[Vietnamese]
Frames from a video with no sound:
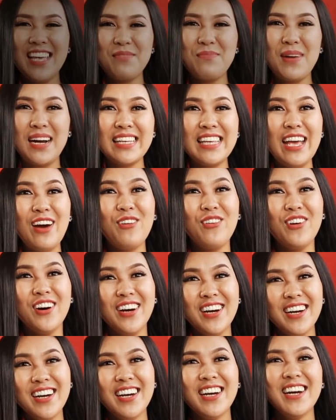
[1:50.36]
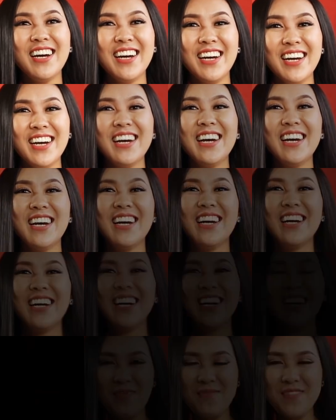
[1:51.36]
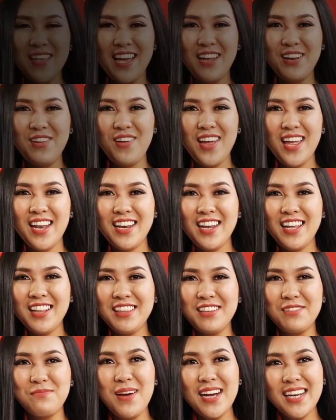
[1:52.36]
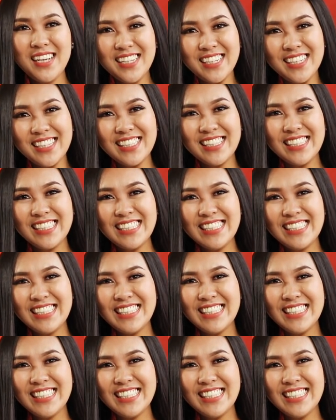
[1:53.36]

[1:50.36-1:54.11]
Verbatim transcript: Dạ bằng nhau à Ông già Noel đến từ Bắc Cực